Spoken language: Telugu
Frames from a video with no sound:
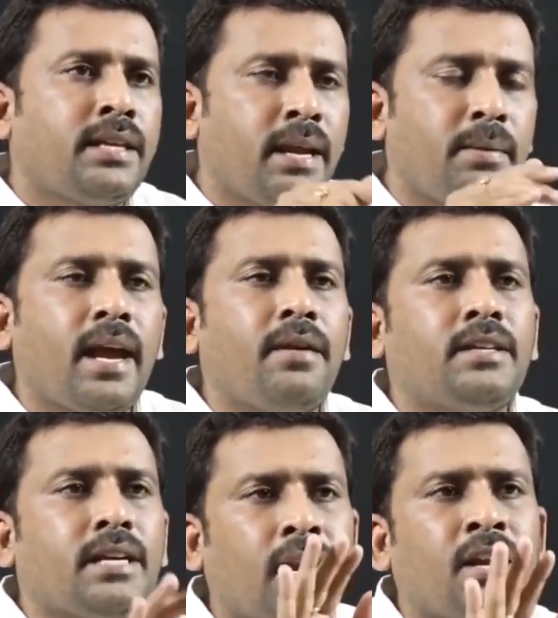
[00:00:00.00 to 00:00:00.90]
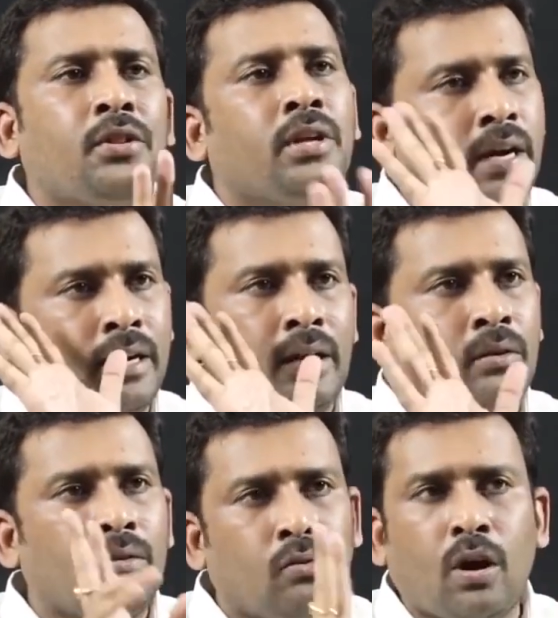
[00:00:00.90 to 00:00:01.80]
సిబిఐ విచారణ ఎందుకు
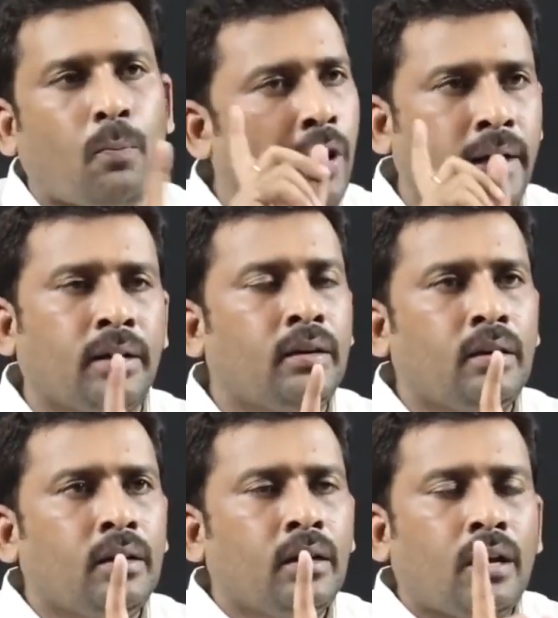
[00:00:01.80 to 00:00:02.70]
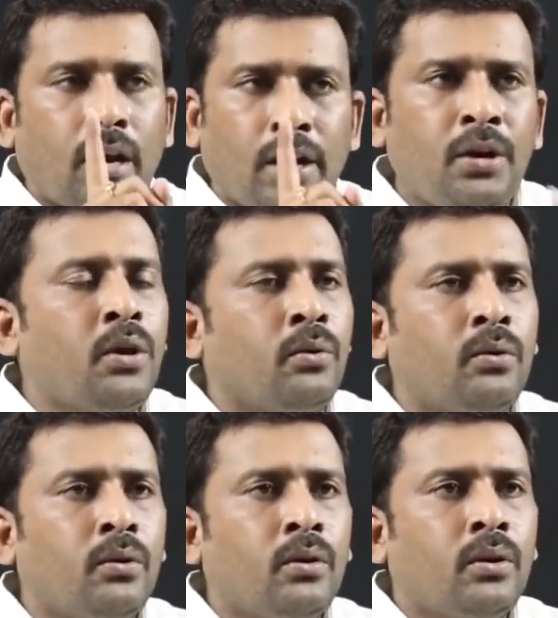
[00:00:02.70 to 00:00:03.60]
అడిగారు ఒక పాయింట్ రెండు